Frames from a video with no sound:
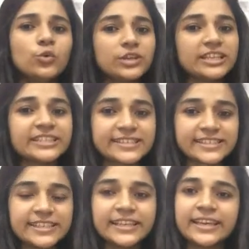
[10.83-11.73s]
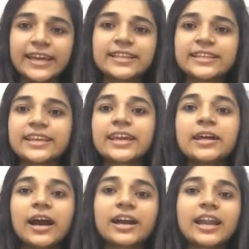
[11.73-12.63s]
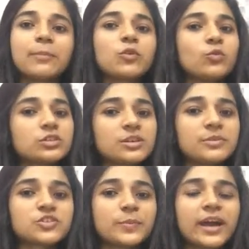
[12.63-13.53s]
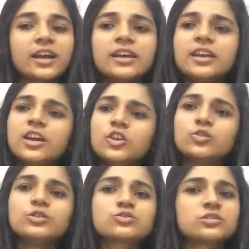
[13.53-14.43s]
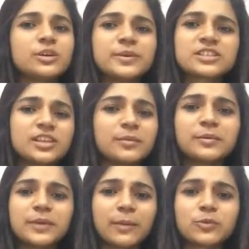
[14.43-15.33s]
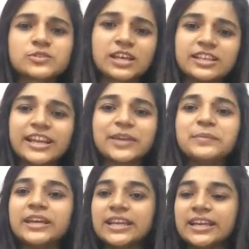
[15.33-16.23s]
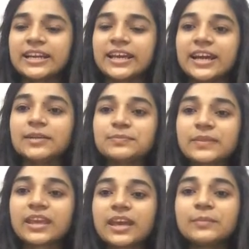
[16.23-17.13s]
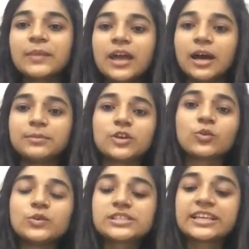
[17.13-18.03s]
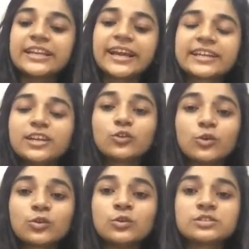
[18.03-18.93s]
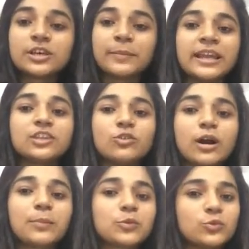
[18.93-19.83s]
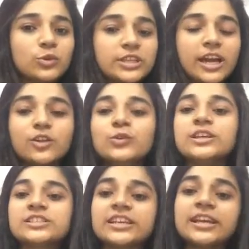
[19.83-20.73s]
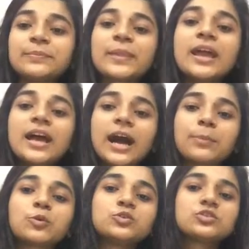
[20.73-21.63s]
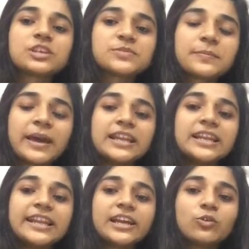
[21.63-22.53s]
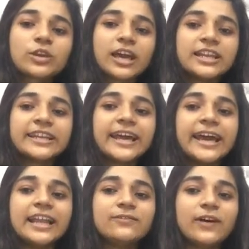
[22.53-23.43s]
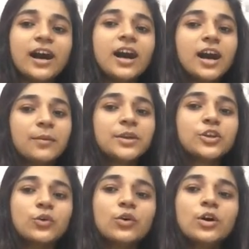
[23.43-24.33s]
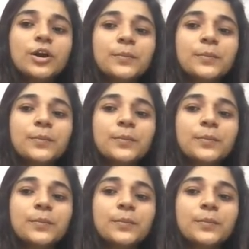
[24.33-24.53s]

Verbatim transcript: उनके जैसी ही है ठीक है अगर आपको वो समझ में आ गई तो इसको समझने में भी आपको ज़्यादा टाइम नहीं लगेगा ठीक है अब देखो इसके रिएक्टेंट कौन कौन से पहले तो आपको वो ध्यान होने चाहिए आपको जो सबसे पहले लेना वो क्या लेना है एल्फ़ा अमीनो